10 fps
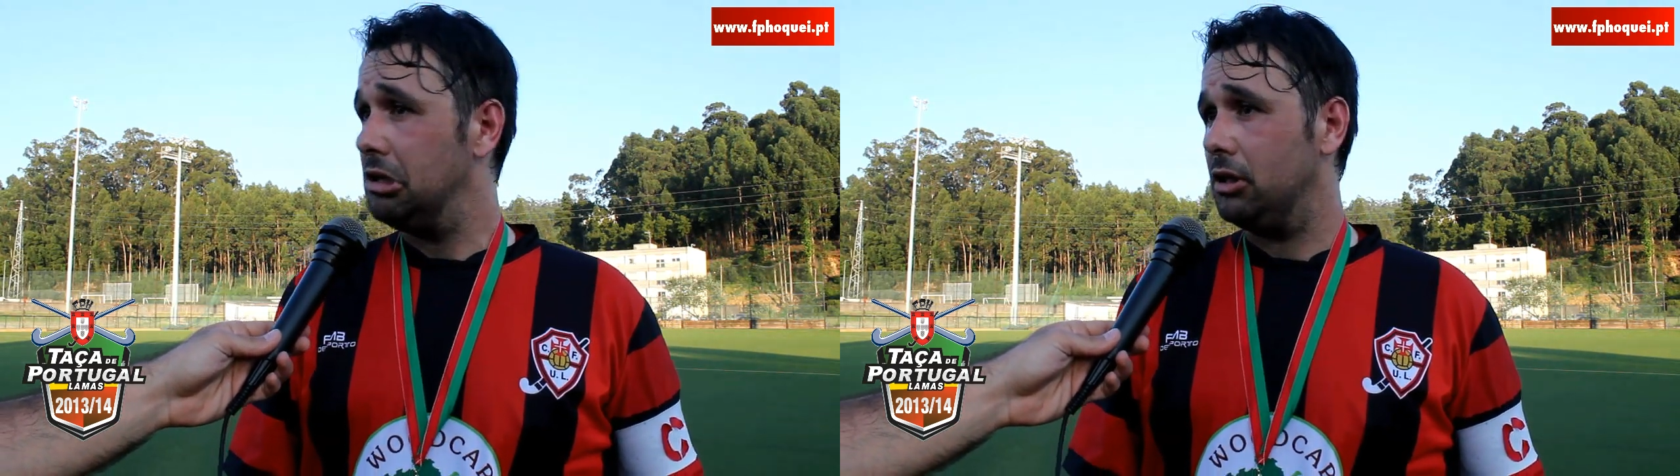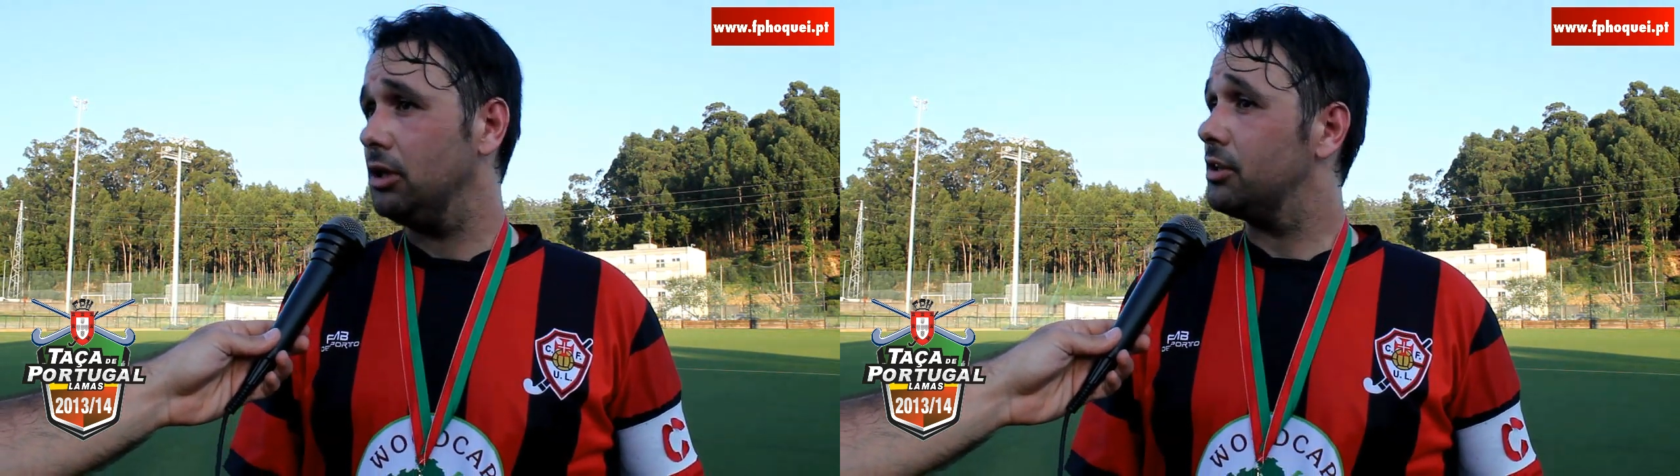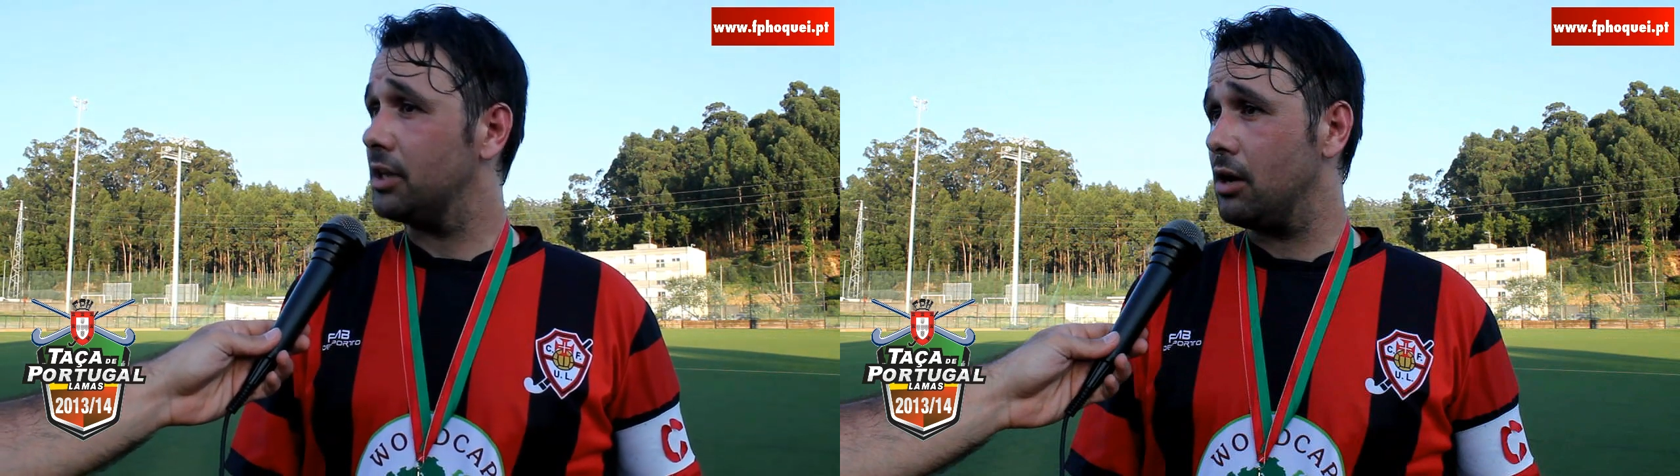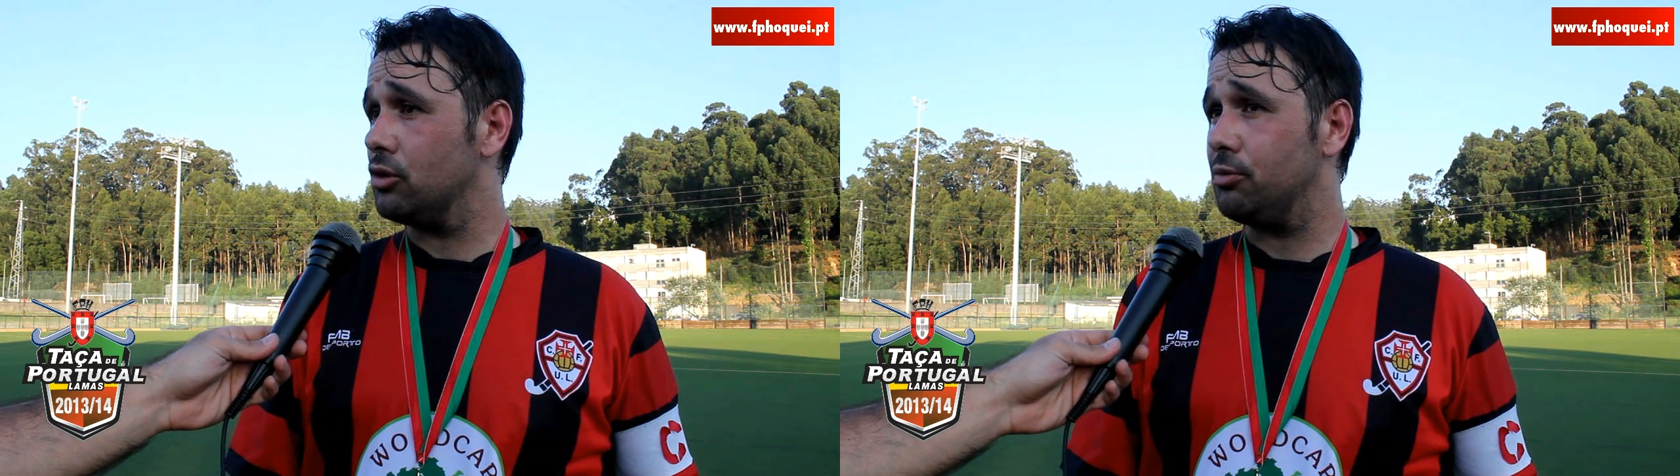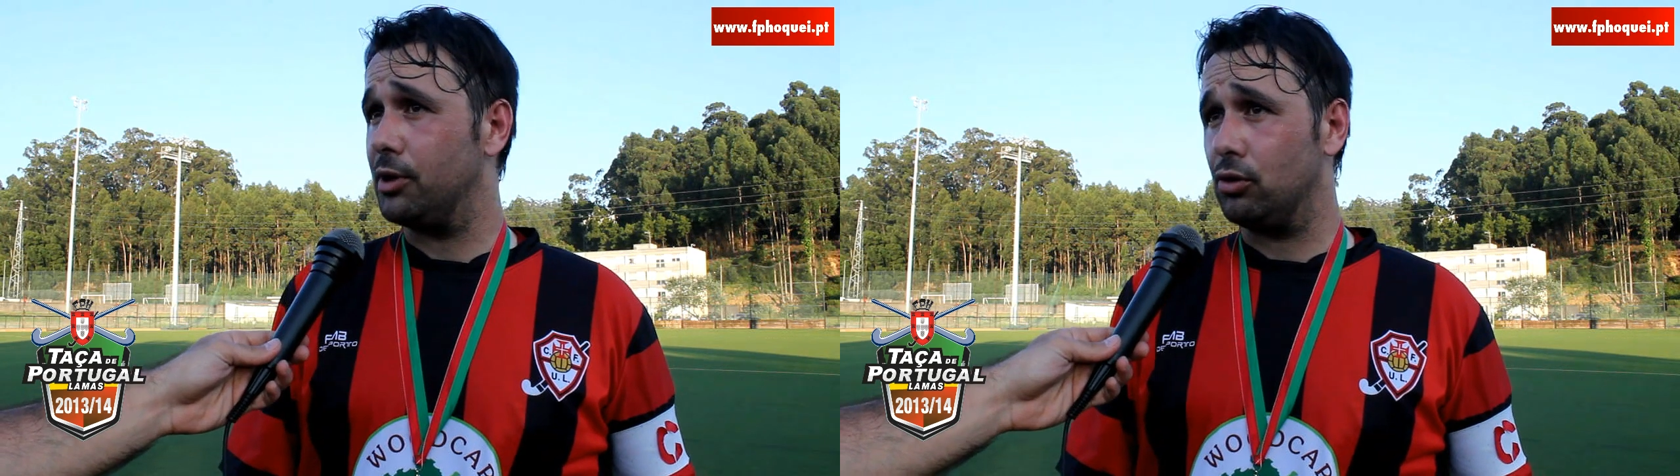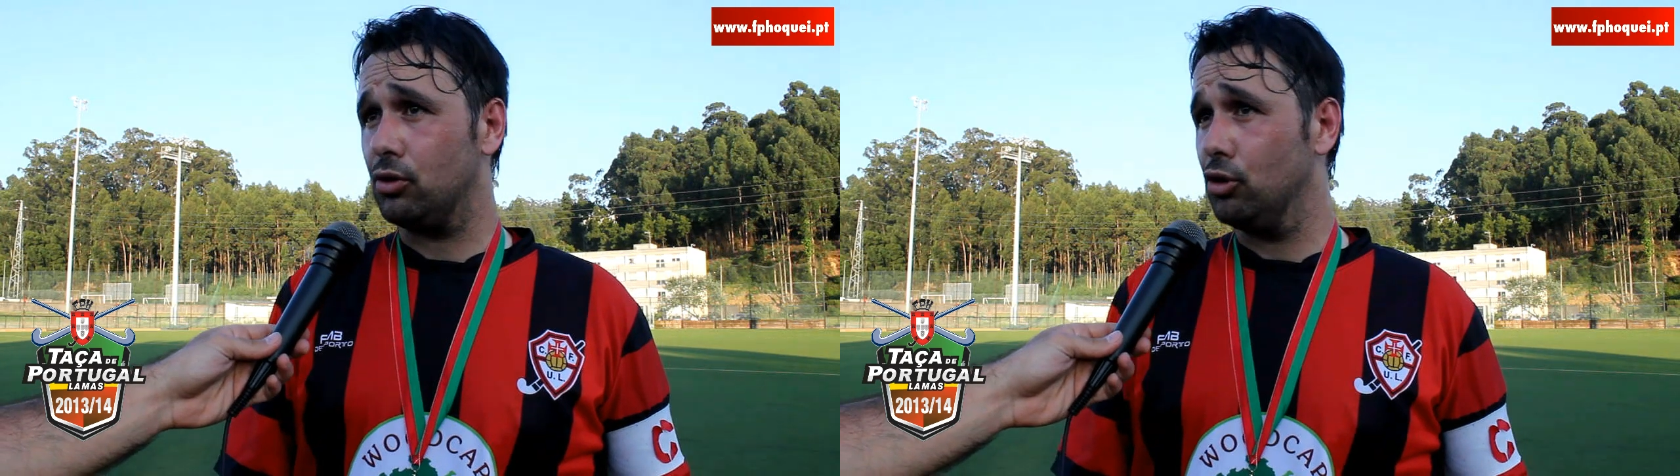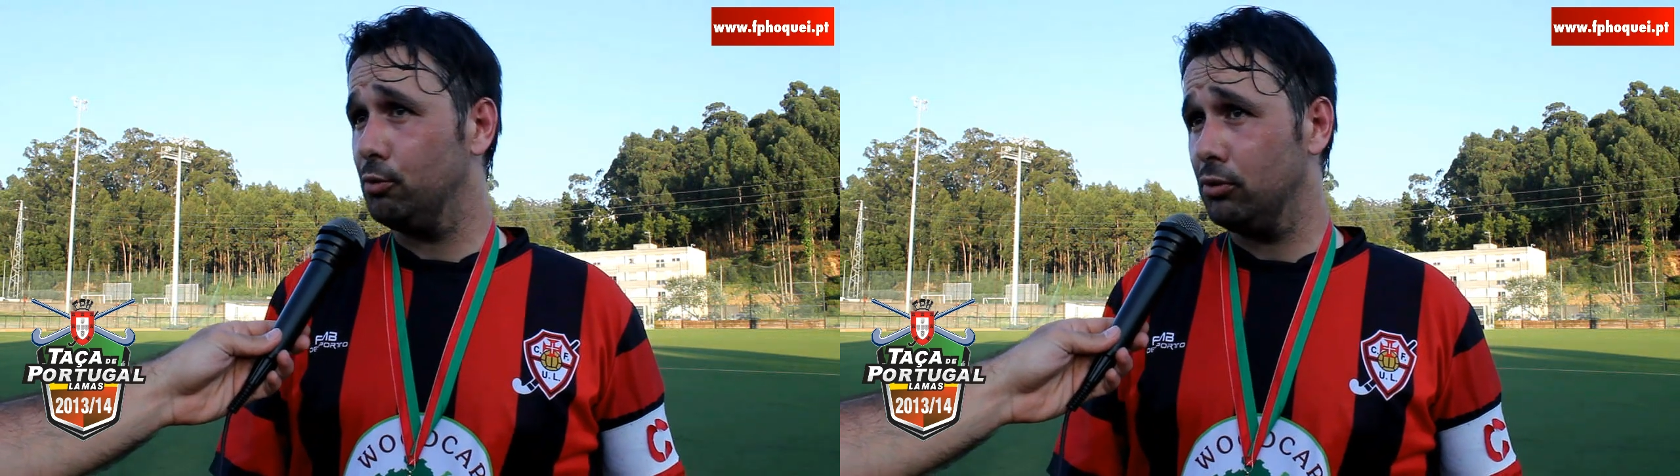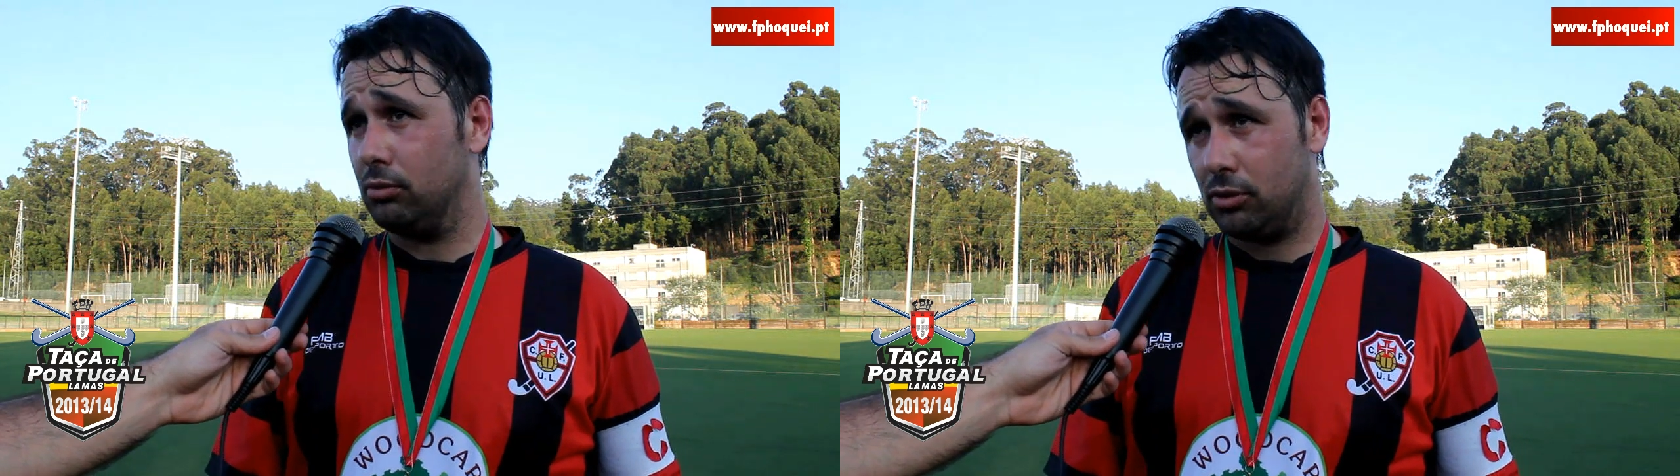integraram-se bem no grupo,